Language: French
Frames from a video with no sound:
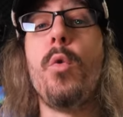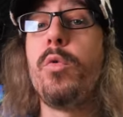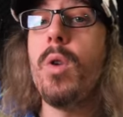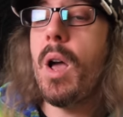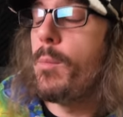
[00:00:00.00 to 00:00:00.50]
Au
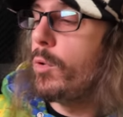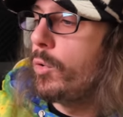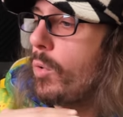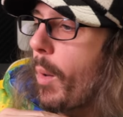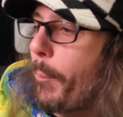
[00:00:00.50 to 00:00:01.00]
fur et à
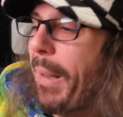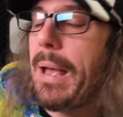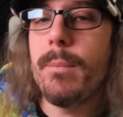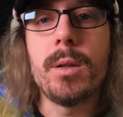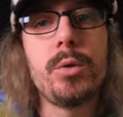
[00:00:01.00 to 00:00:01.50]
mesure,
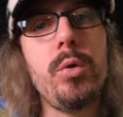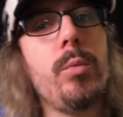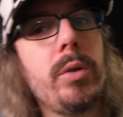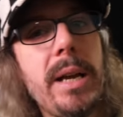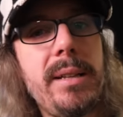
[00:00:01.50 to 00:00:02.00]
pam, tout le
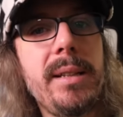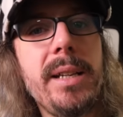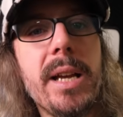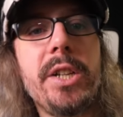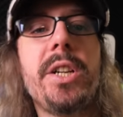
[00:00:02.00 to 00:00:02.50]
monde a été
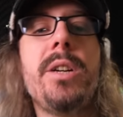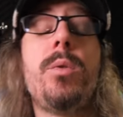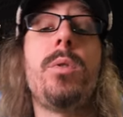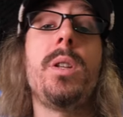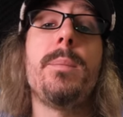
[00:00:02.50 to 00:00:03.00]
dégagé.
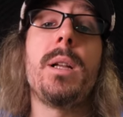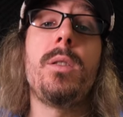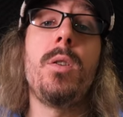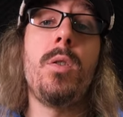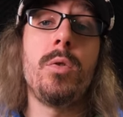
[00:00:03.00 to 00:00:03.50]
On en est
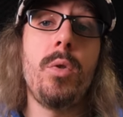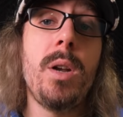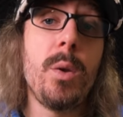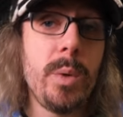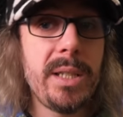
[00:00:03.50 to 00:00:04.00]
maintenant entre
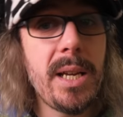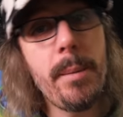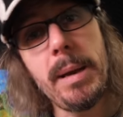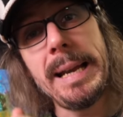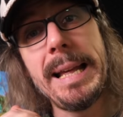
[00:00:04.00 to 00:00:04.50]
la
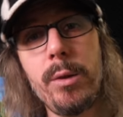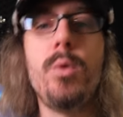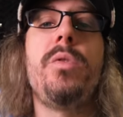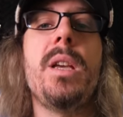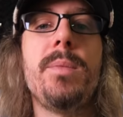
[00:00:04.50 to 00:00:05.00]
8e et la
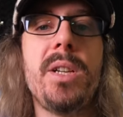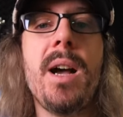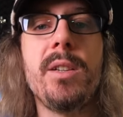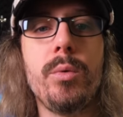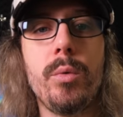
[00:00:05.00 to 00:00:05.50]
9e
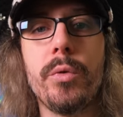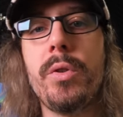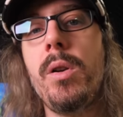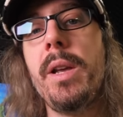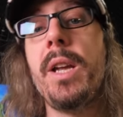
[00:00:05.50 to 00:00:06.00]
génération de
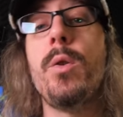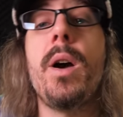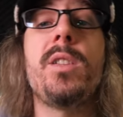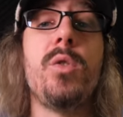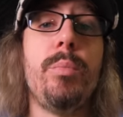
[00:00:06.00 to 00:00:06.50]
consoles et il ne
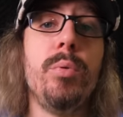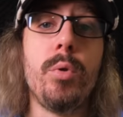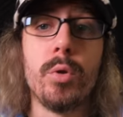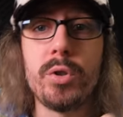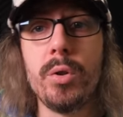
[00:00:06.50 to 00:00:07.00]
reste plus
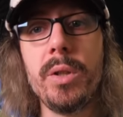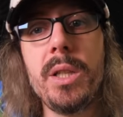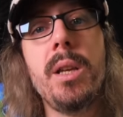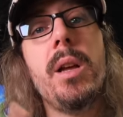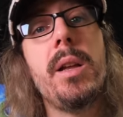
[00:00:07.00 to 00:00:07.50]
que
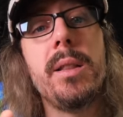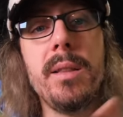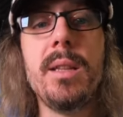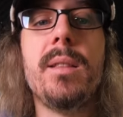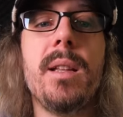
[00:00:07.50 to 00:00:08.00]
Sony,
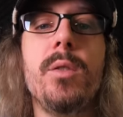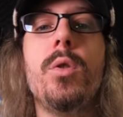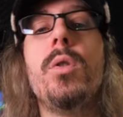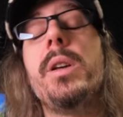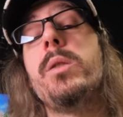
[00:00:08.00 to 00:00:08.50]

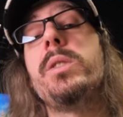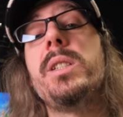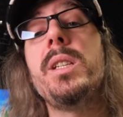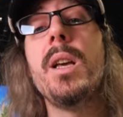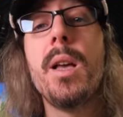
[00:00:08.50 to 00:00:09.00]
Nintendo et
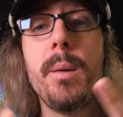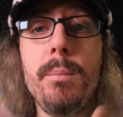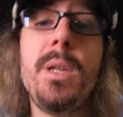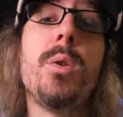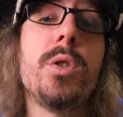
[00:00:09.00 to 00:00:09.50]
aussi
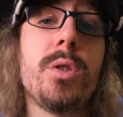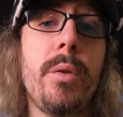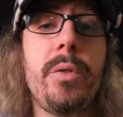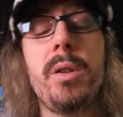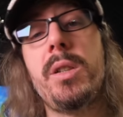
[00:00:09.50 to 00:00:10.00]

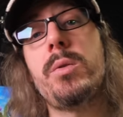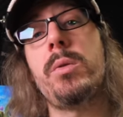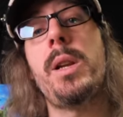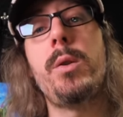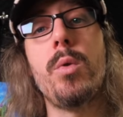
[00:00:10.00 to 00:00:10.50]
Microsoft qui sont
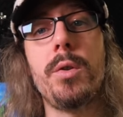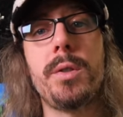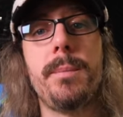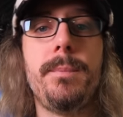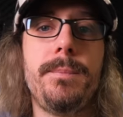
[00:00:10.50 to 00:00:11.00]
dans la course.